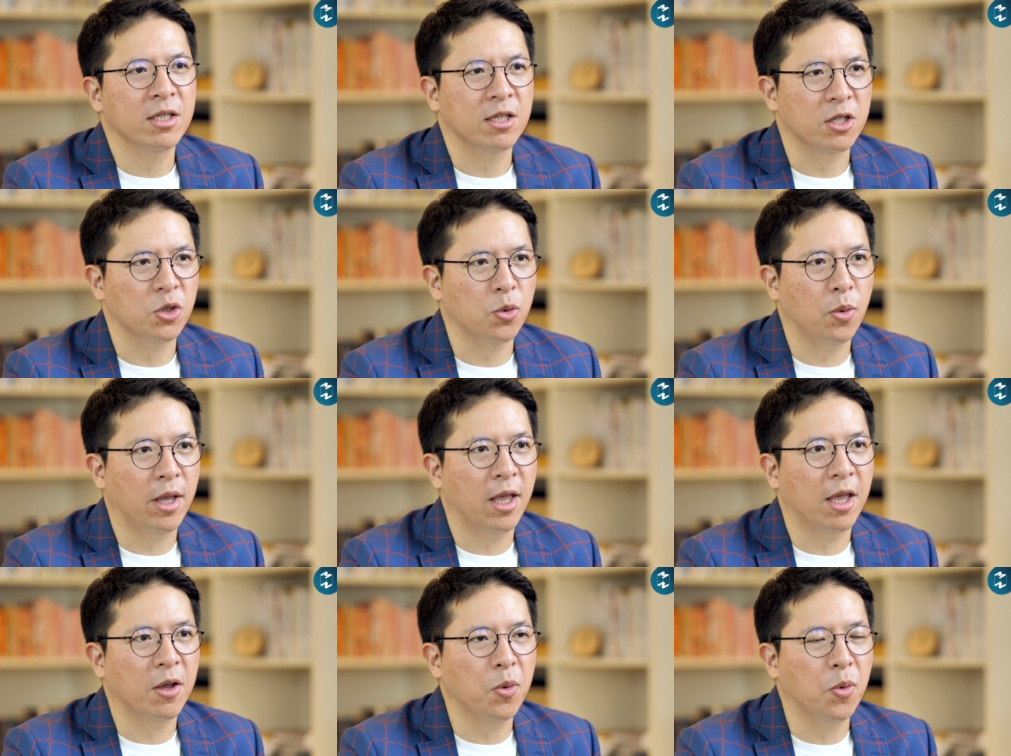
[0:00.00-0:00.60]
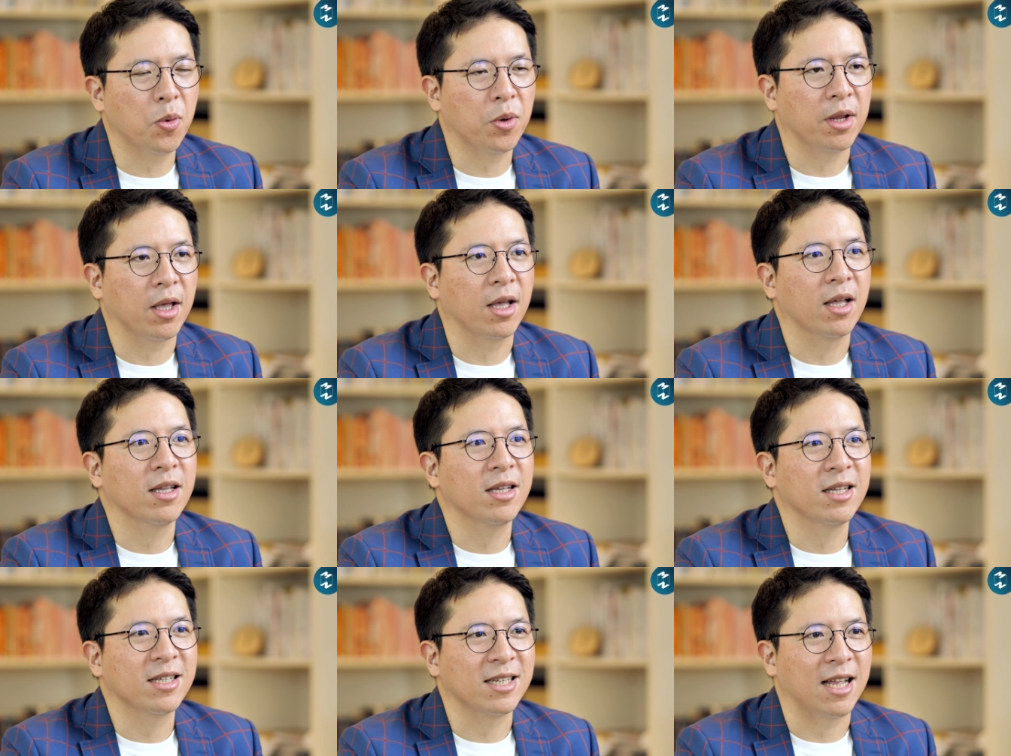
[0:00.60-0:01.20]
จะช่วยให้คุณเนี่ย
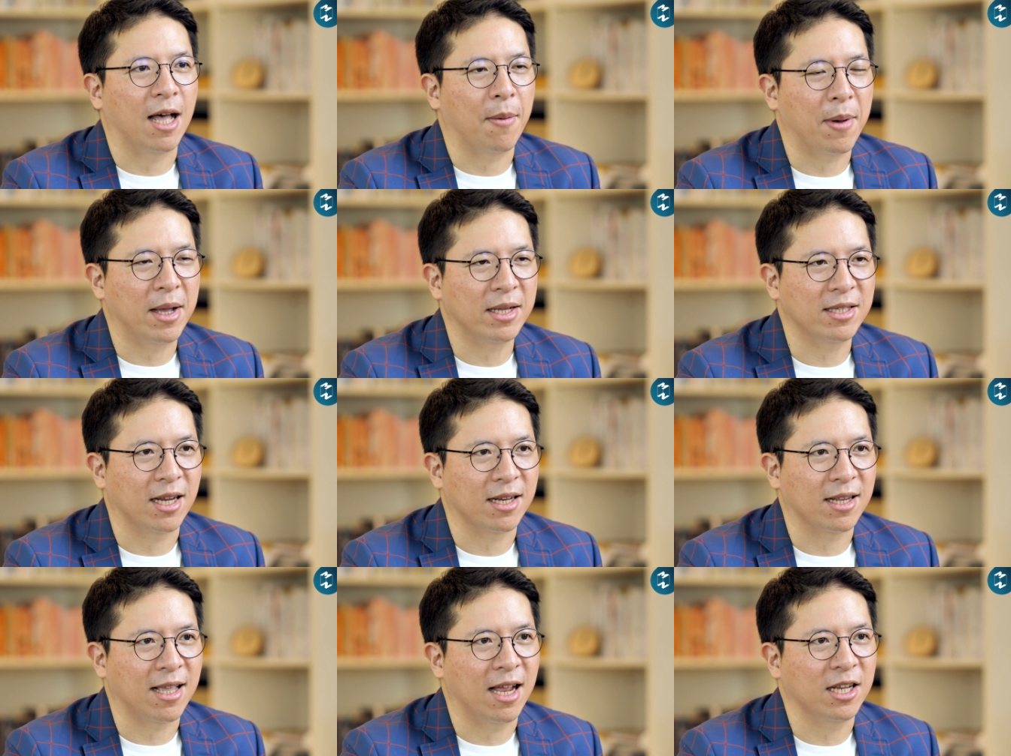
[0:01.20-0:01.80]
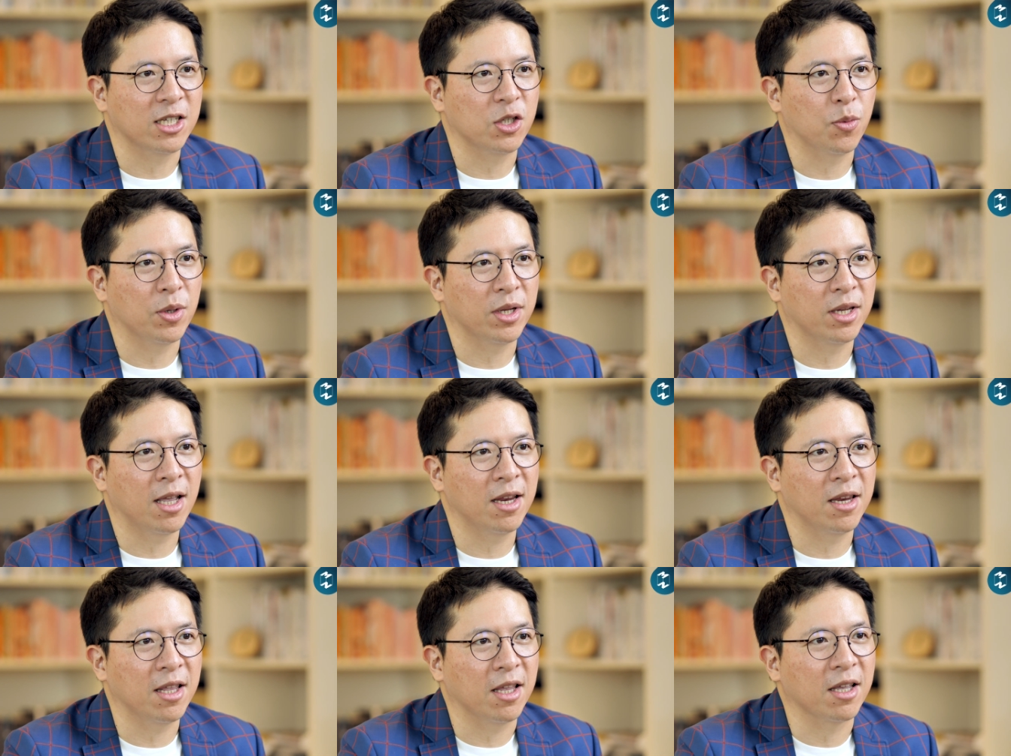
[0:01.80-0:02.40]
สามารถจัดการชีวิต
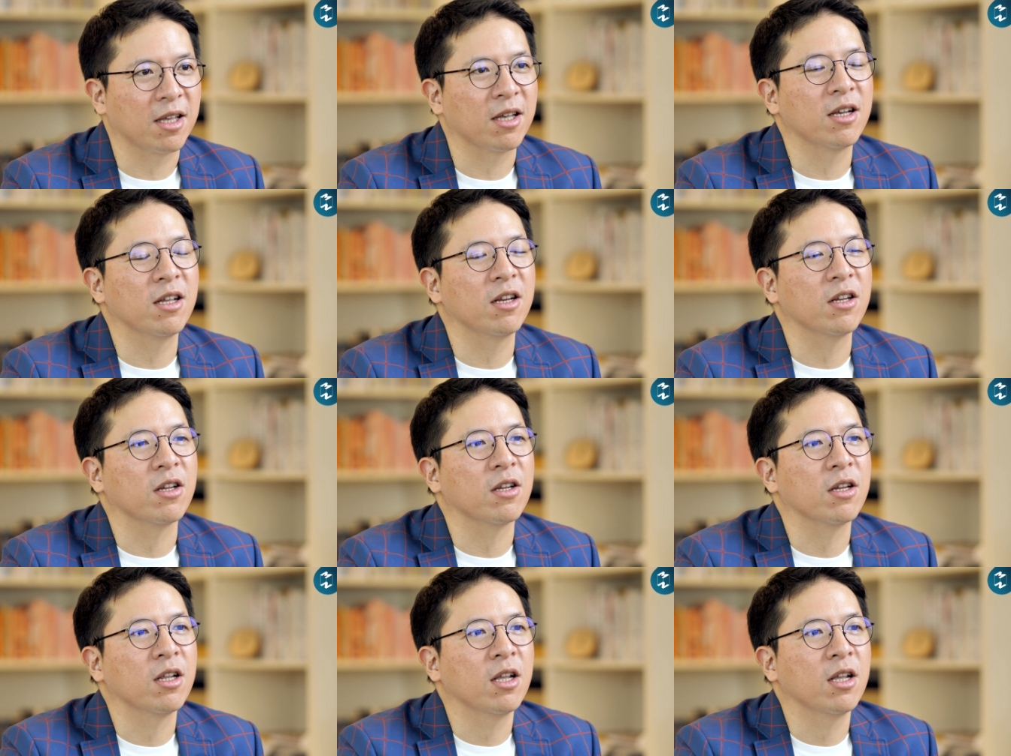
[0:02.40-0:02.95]
ได้ดีขึ้น